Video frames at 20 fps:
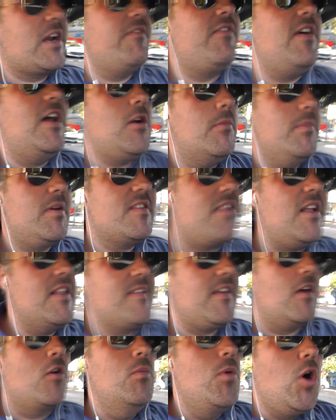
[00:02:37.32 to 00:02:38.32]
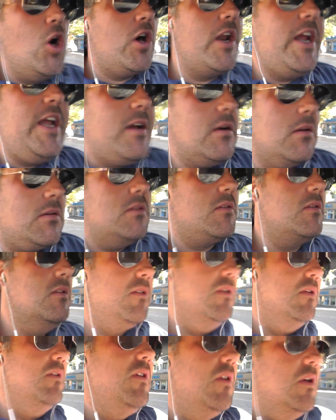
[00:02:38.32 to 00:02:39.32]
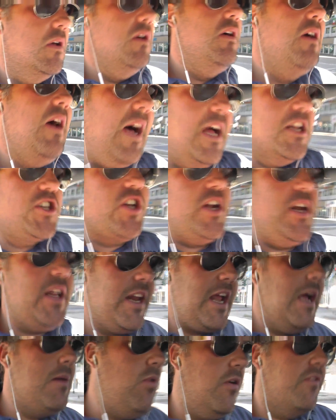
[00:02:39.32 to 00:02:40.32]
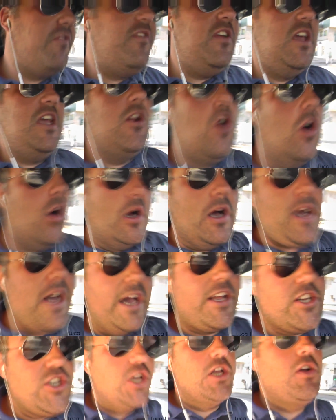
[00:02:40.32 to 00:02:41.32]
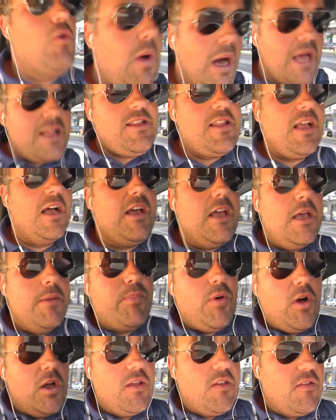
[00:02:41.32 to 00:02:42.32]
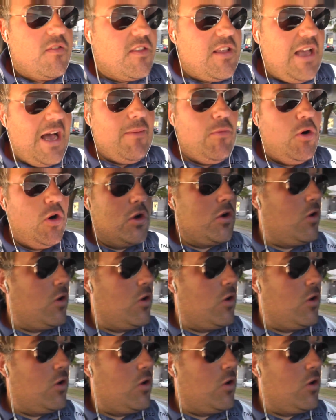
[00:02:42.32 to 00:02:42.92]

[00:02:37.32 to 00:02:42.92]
che fanno abbastanza rumore, acceleriamo fino ai 50 e poi stiamo